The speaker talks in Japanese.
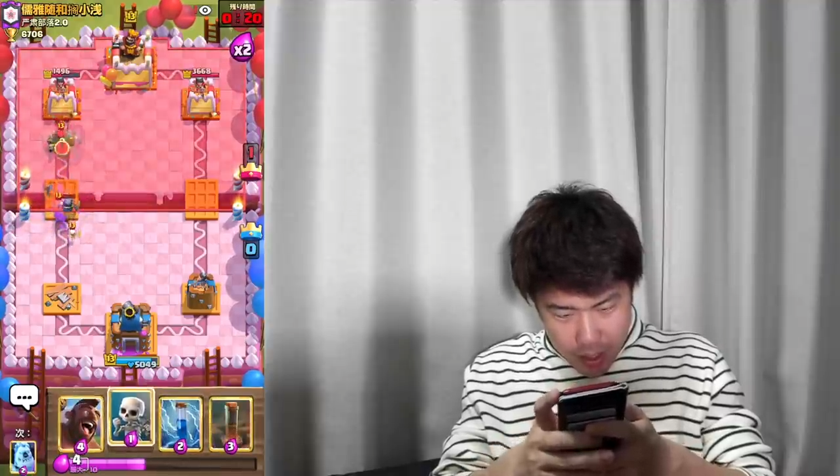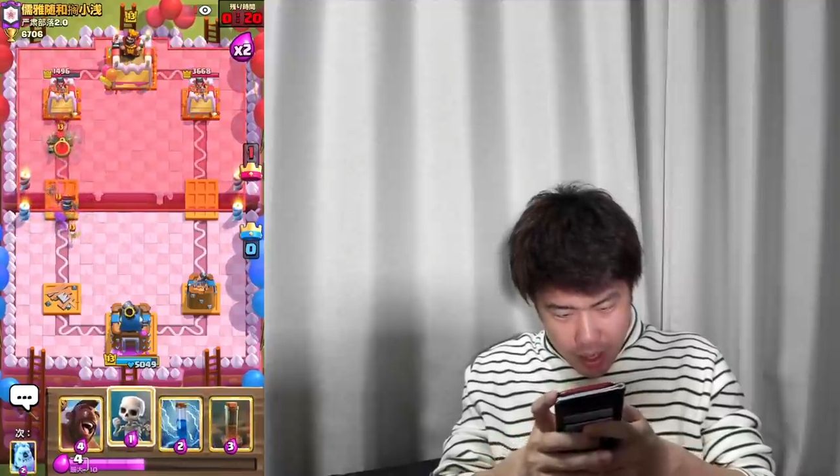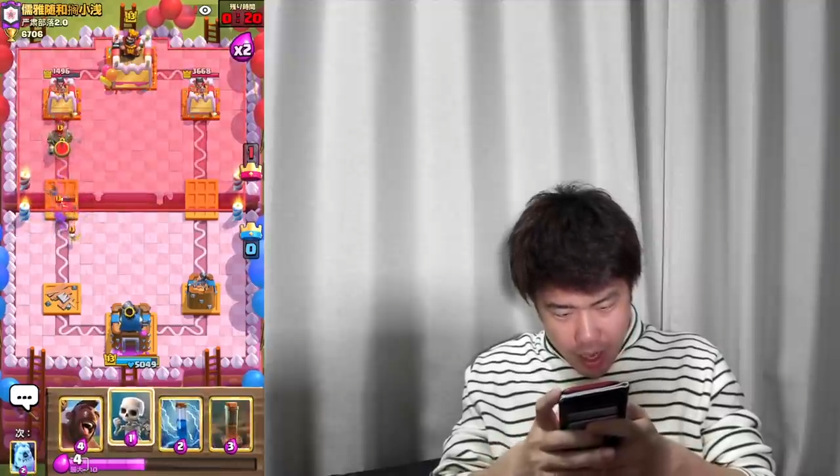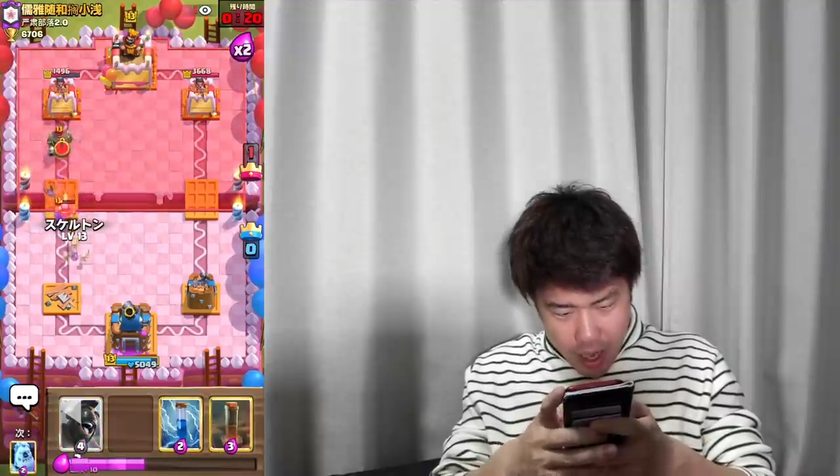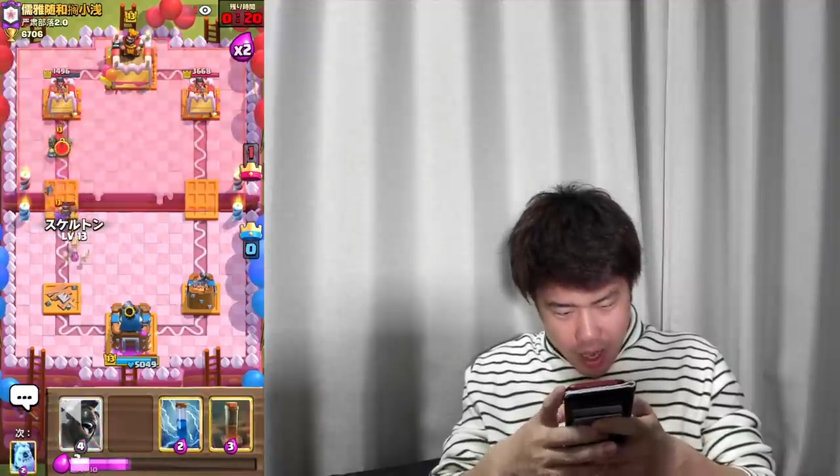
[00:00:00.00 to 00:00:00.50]

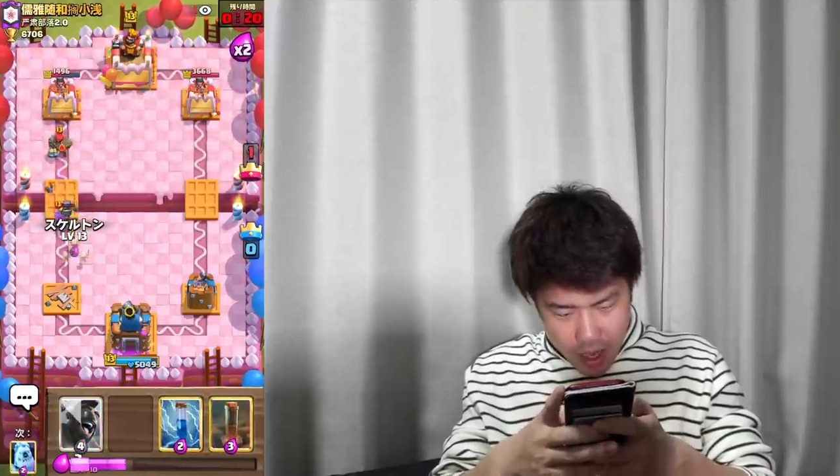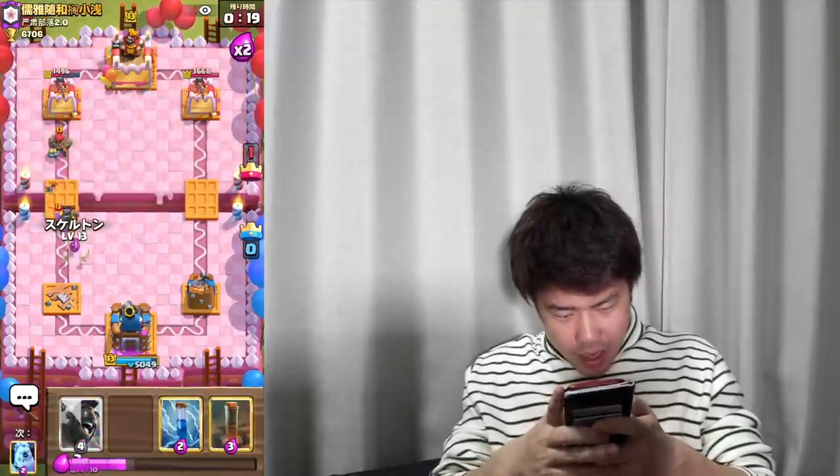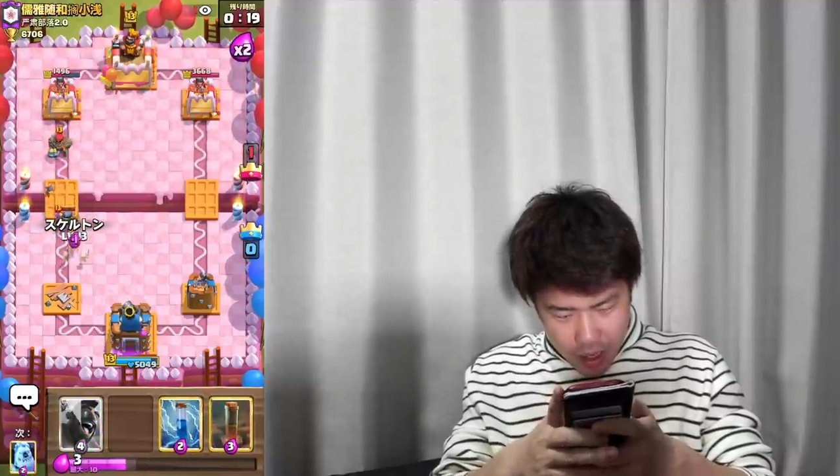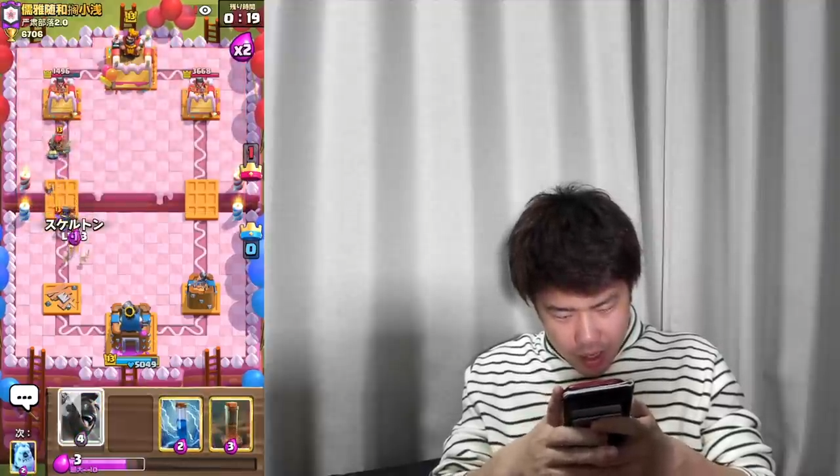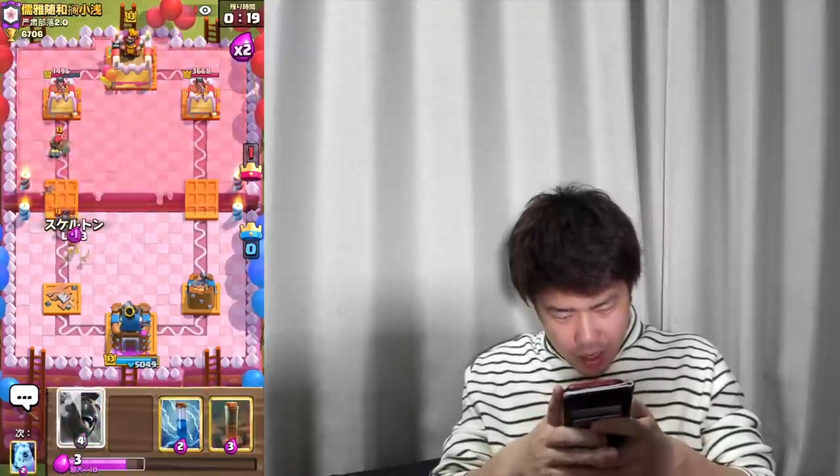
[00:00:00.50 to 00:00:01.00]
あ
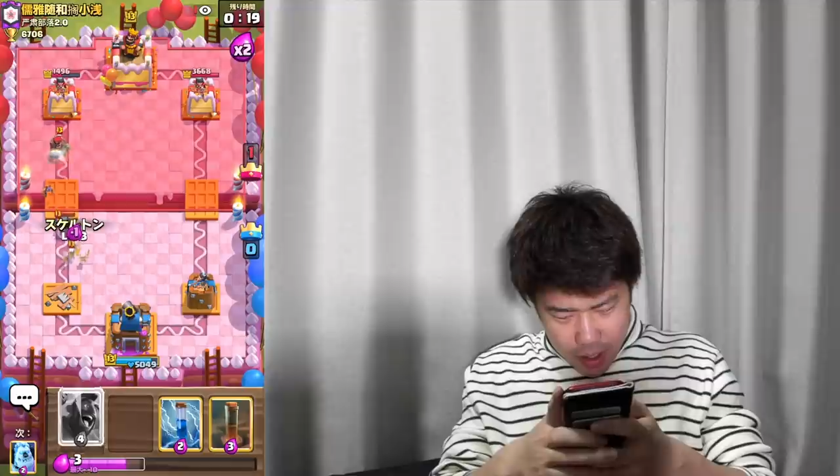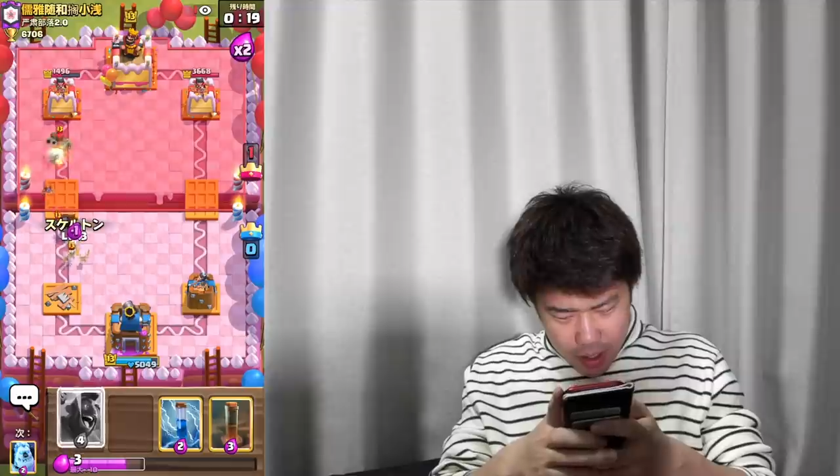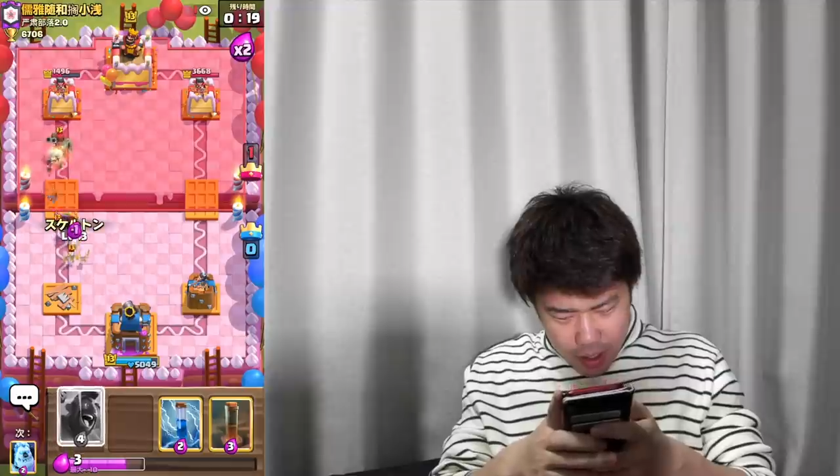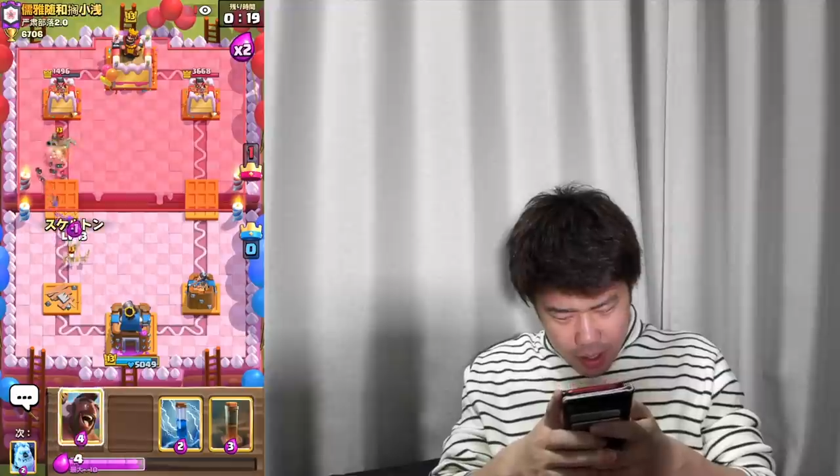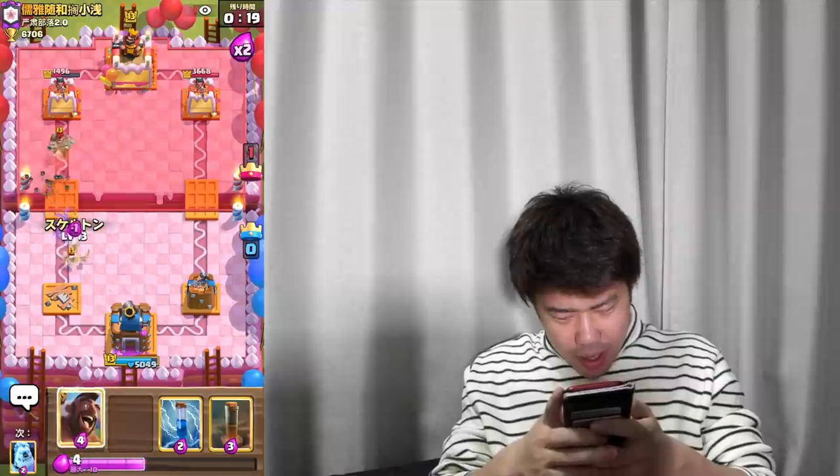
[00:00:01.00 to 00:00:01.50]

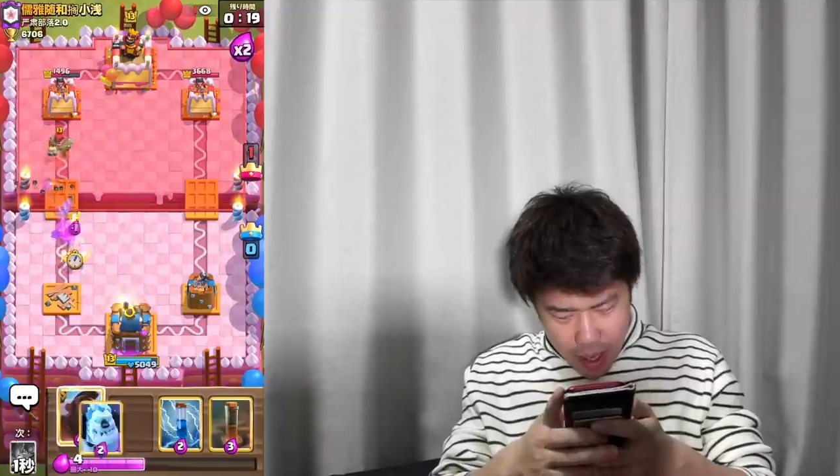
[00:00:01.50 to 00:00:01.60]
あ。